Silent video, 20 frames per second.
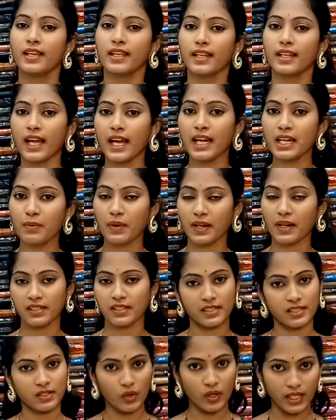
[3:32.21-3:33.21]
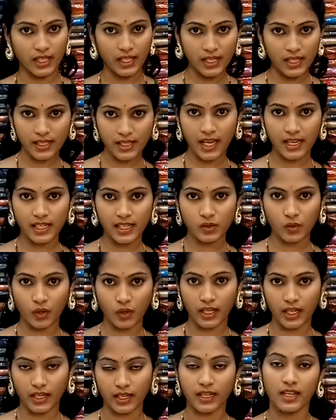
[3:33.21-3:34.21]
ఇలాంటి ప్రైజెస్ లో ఈ శారీస్
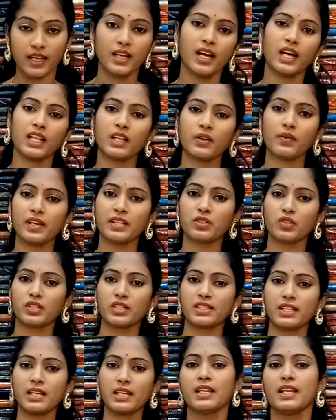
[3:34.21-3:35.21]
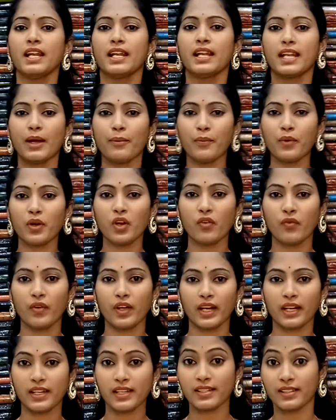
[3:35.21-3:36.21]
కొనాలి అదర్వైజ్ వచ్చేసి నెంబర్ ఆఫ్
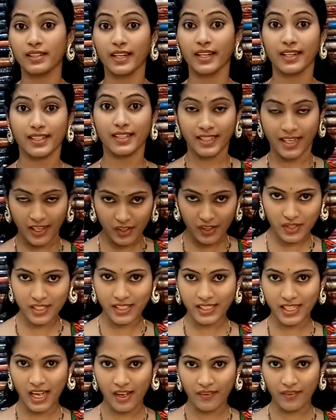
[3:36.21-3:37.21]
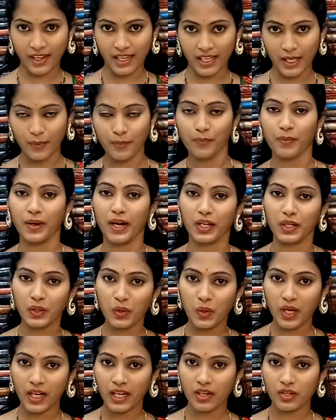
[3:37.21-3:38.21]
వెరైటీస్ లేటెస్ట్ కలెక్షన్స్ కావాలి పట్టు
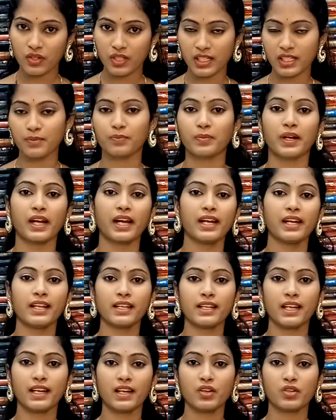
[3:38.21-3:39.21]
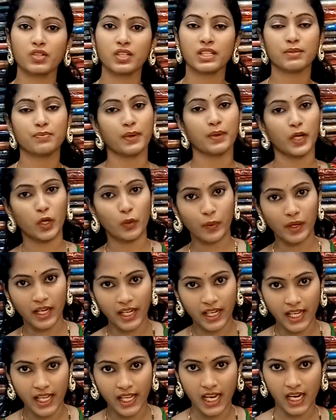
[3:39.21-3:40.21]
కలెక్షన్స్ బ్రైడల్ కలెక్షన్స్
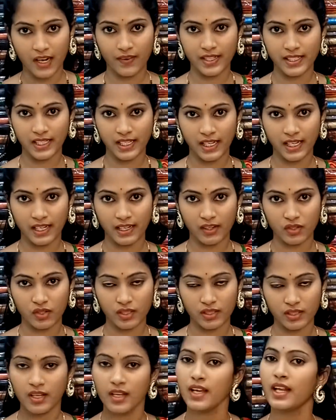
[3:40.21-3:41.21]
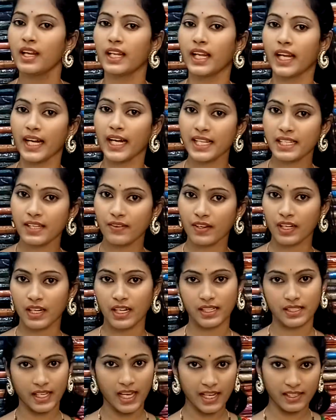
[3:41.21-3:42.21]
పెట్టుబడులకి కావాల్సిన కలెక్షన్ కలెక్షన్ లేడీస్ ఎవరైనా
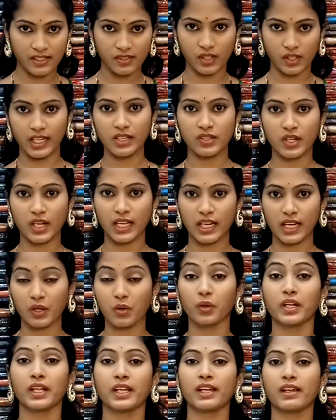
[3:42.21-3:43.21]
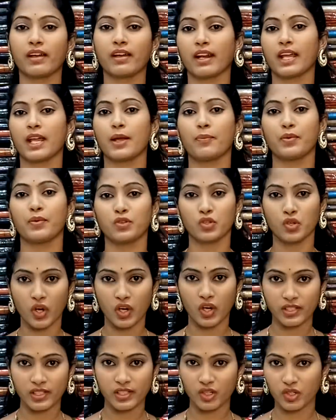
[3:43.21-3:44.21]
శారీస్ సేల్ చేయాలనుకుంటే క్రేప్
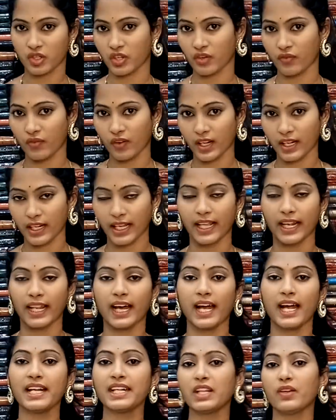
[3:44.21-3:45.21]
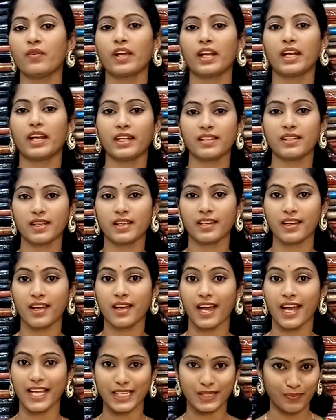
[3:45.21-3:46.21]
జార్జెట్ షిఫాన్ ఎలాంటి వెరైటీస్ అయినా
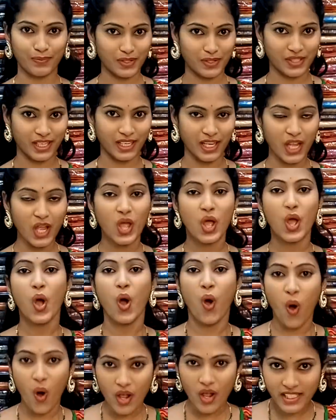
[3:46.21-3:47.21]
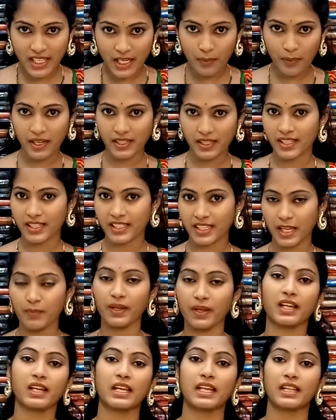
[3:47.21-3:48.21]
ఎస్పెషల్లీ హోల్సేల్ ప్రైజెస్కి
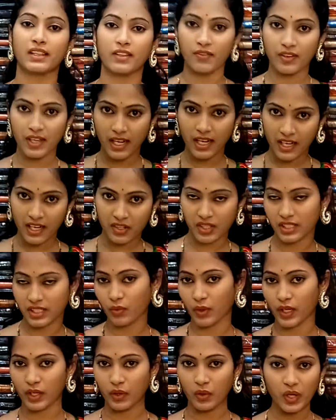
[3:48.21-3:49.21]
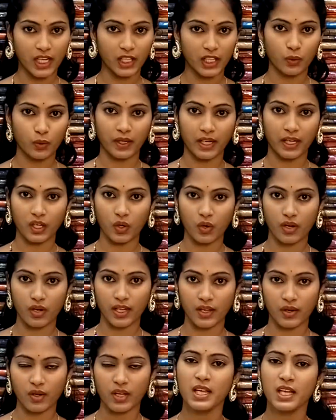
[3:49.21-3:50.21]
మనకి దివ్య కలెక్షన్స్ వాళ్ళు అందుబాటులో
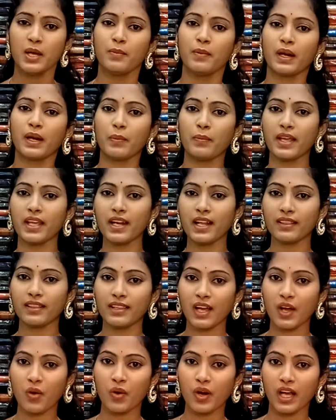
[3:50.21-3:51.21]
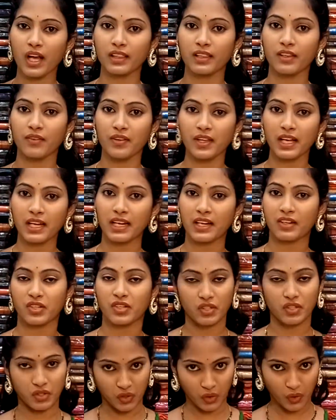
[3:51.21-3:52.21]
ఉన్నారు మరి మీరంతా కూడా దివ్య
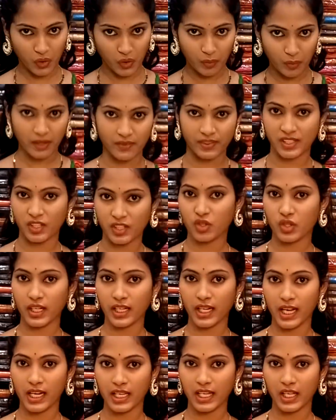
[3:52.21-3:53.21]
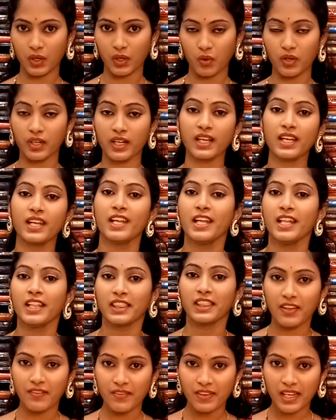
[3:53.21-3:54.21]
కలెక్షన్స్ షోరూమ్ని విజిట్ చేయాలి అనుకుంటే
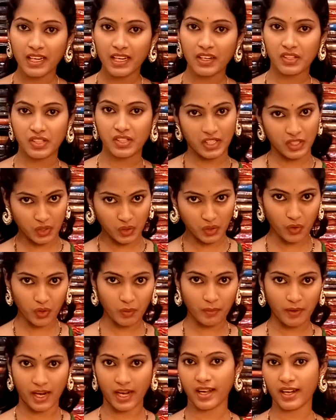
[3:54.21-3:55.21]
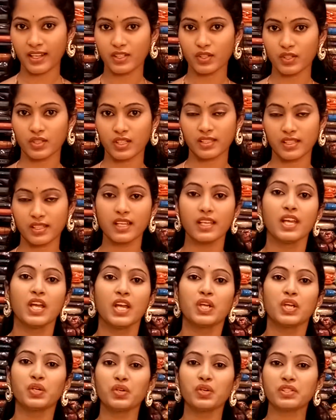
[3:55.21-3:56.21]
దివ్య కలెక్షన్స్ షోరూమ్ అడ్రస్ వచ్చేసి
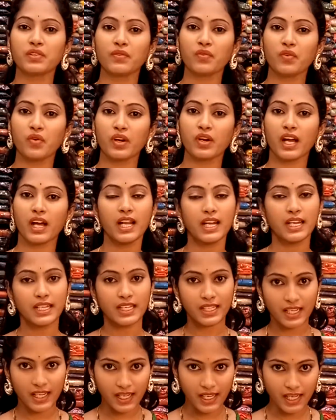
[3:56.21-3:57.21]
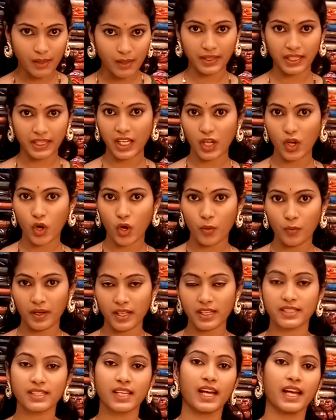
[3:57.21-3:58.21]
యూసుఫ్ గూడా నియా గణపతి
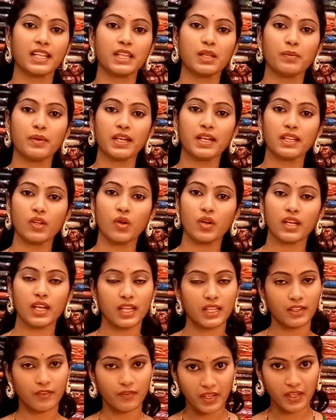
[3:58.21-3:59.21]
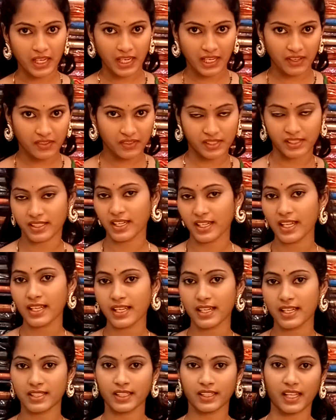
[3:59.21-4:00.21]
కాంప్లెక్స్ హైదరాబాద్లో ఉన్న దివ్య కలెక్షన్స్ని
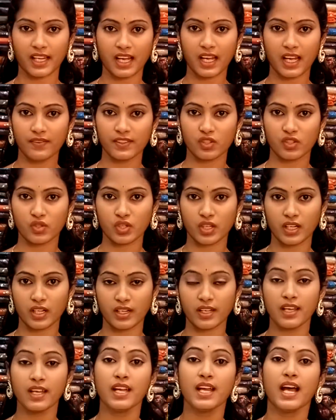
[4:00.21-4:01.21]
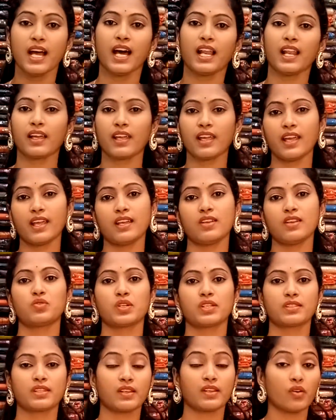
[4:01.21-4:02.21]
ఖచ్చితంగా విజిట్ చేయండి అలాగే ఏం
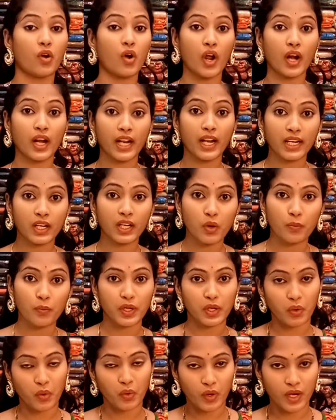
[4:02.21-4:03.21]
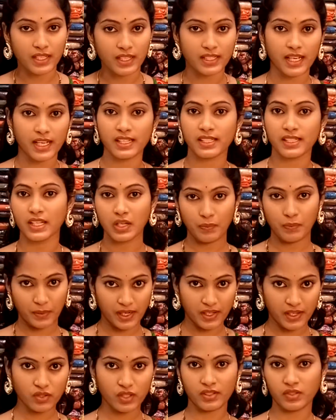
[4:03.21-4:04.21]
చేస్తారు ఆన్లైన్లో మీరు కూడా శారీస్ని
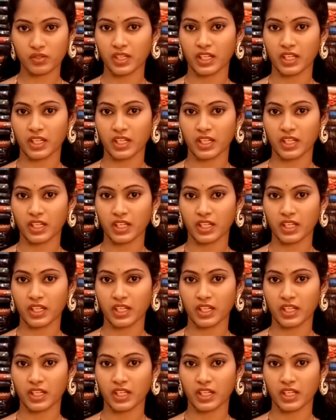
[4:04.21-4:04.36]
పర్చేస్